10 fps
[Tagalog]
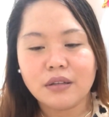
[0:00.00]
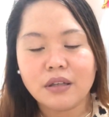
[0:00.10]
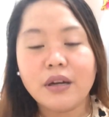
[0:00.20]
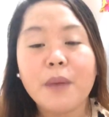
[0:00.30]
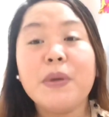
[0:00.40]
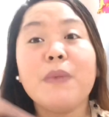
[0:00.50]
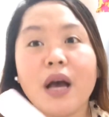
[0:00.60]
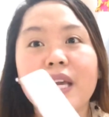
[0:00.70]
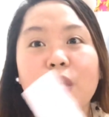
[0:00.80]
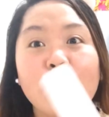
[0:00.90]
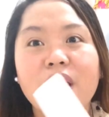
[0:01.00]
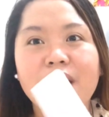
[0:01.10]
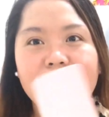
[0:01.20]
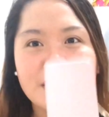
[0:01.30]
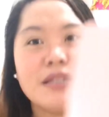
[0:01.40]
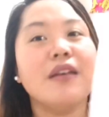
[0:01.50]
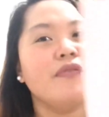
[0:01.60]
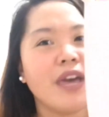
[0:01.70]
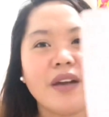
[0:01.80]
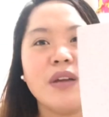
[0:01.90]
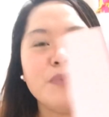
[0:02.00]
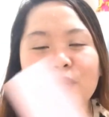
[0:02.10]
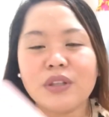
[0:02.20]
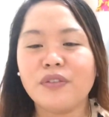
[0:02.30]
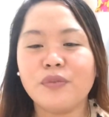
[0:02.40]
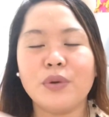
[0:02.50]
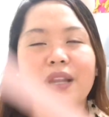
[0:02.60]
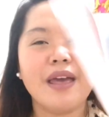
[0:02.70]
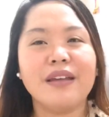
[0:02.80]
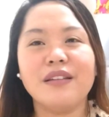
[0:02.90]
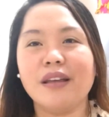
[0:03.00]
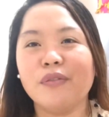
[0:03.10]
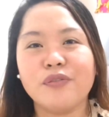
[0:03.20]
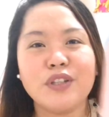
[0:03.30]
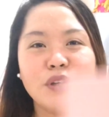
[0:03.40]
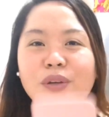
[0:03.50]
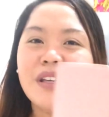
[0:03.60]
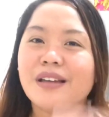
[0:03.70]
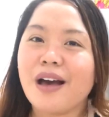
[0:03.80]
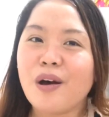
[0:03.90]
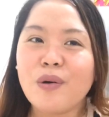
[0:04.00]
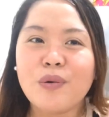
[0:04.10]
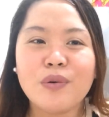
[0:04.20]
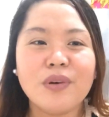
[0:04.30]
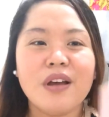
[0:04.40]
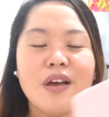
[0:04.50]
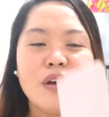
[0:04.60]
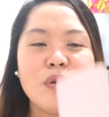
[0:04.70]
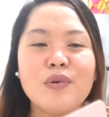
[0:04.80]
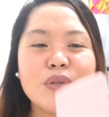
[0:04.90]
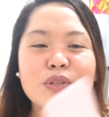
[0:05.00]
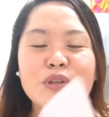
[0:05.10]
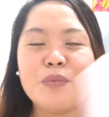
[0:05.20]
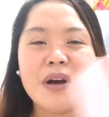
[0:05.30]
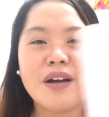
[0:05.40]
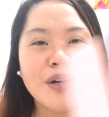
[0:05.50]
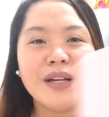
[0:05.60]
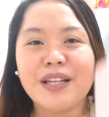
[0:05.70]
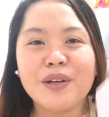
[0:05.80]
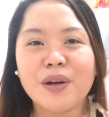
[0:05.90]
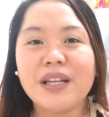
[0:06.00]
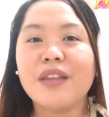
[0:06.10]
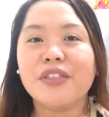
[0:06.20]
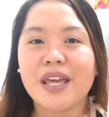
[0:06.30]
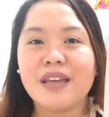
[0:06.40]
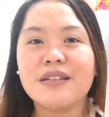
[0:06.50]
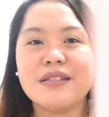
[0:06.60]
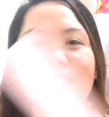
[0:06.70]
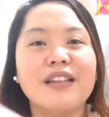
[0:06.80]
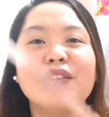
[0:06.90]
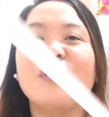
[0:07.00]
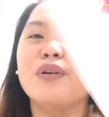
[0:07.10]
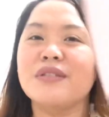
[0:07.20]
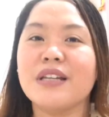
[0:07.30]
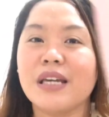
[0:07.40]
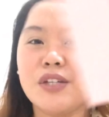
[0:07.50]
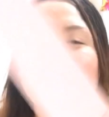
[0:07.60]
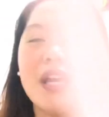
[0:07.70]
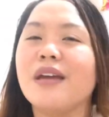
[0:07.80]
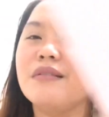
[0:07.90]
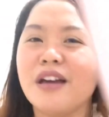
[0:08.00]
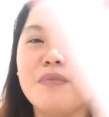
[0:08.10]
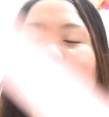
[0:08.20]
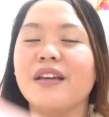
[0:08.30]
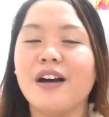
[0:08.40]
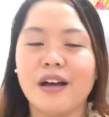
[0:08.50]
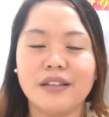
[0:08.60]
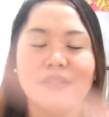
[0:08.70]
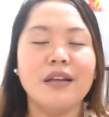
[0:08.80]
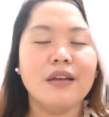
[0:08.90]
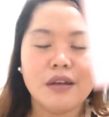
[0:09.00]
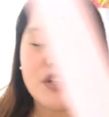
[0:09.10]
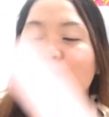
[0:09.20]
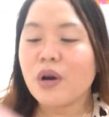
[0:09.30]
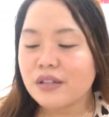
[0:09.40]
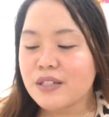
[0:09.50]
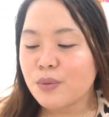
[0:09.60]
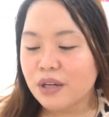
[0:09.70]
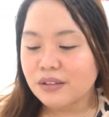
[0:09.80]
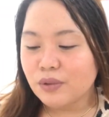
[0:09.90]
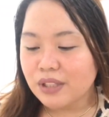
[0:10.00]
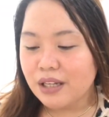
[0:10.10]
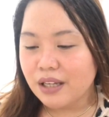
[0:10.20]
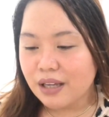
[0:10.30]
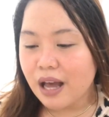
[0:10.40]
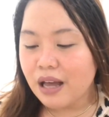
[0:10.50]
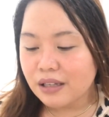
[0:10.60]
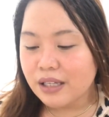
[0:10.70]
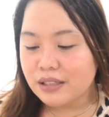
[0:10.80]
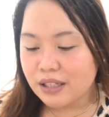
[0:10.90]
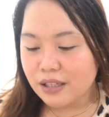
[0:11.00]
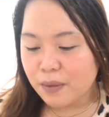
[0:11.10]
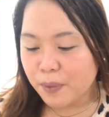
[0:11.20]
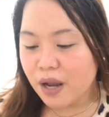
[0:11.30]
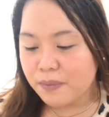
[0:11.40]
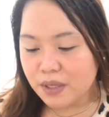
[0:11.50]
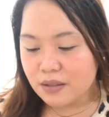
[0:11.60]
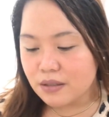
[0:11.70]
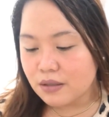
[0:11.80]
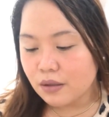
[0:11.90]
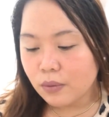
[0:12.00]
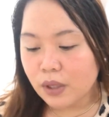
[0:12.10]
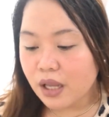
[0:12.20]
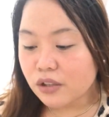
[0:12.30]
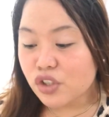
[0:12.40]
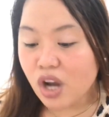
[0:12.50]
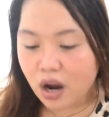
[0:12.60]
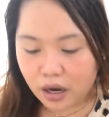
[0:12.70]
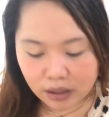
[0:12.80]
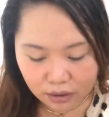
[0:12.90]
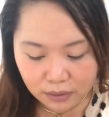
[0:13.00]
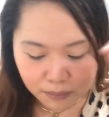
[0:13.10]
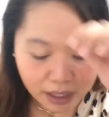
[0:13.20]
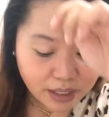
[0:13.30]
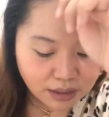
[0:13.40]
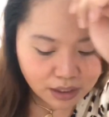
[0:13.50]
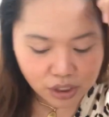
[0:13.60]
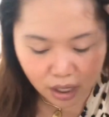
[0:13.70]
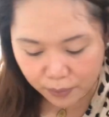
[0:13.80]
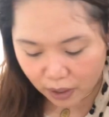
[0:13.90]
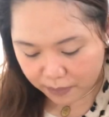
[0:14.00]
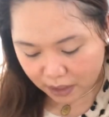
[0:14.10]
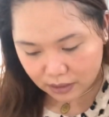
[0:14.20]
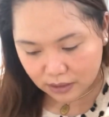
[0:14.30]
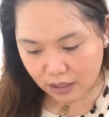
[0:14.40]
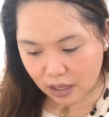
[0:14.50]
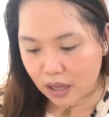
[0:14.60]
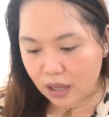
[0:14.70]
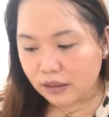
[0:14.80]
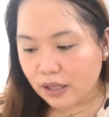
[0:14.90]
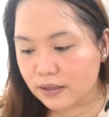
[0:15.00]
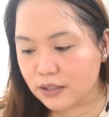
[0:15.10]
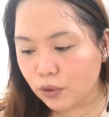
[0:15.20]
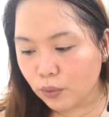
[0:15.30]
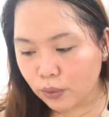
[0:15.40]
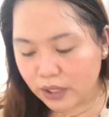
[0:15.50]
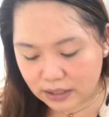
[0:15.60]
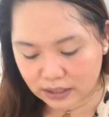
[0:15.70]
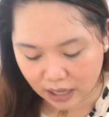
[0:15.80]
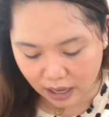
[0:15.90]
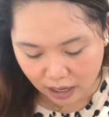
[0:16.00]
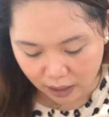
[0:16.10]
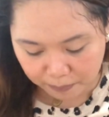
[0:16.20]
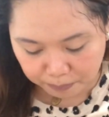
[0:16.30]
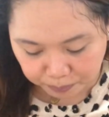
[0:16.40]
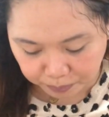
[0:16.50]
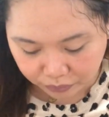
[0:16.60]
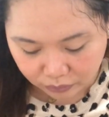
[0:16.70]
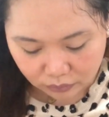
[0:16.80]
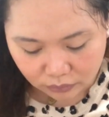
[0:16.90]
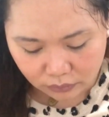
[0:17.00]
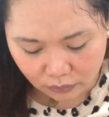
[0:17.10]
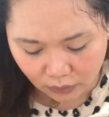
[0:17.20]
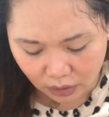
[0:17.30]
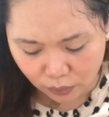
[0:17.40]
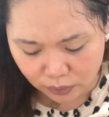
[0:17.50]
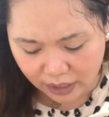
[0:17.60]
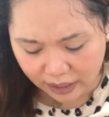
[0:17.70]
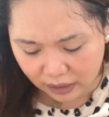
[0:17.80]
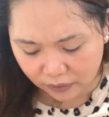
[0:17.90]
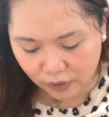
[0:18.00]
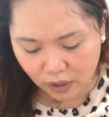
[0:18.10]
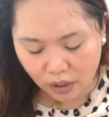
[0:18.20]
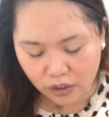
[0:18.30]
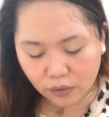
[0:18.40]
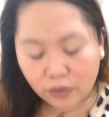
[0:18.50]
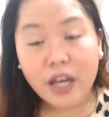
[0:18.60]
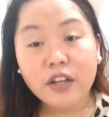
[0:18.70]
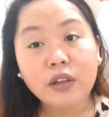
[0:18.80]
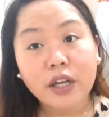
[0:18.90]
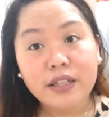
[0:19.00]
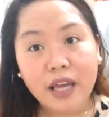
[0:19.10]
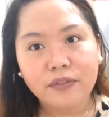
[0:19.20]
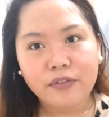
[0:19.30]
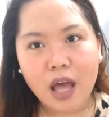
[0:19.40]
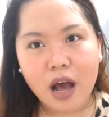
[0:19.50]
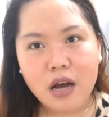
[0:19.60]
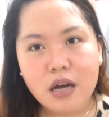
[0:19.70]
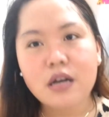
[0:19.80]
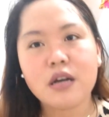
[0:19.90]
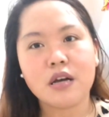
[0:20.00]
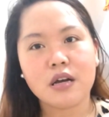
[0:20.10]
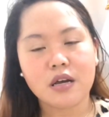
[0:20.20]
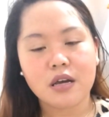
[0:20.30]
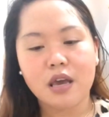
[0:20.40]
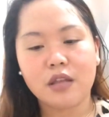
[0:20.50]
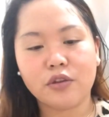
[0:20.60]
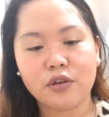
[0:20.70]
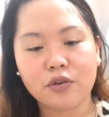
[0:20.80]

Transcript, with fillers: Grabe makahiwa guys. Very beautiful. And if you, ikaw, kung, kung gusto yung mga girly-girly things, ito, sa kitchen, ay oh my God. Swak na swak to talaga. Ang ganda niya, promise. Walang char. Maganda siya, promise. Tapos yung isa, yung knife, yung regular knife lang. Ito yung